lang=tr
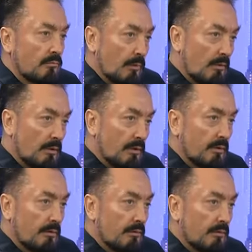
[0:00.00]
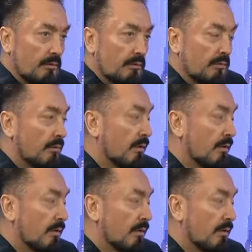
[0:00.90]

Değil mi? Tabii hocam.